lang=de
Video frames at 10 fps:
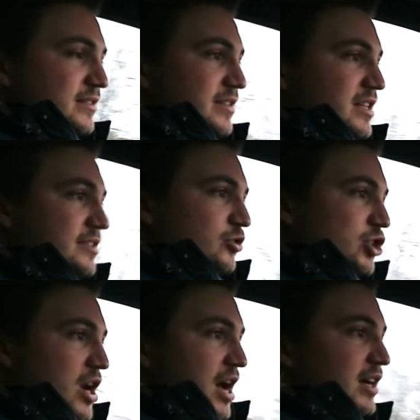nicht so
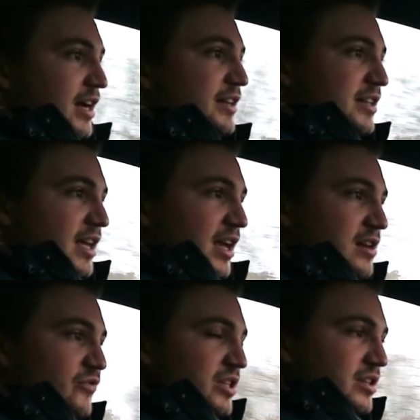schlagartig hell
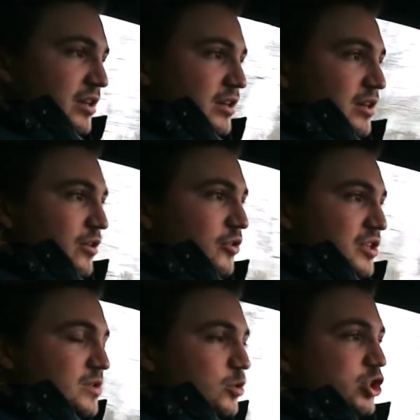wird und
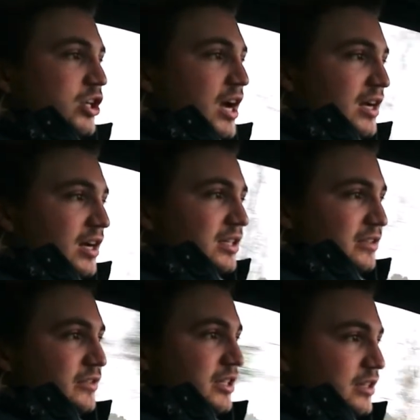nicht so schlagartig
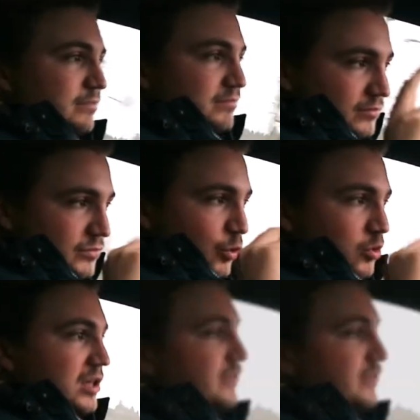wieder dunkel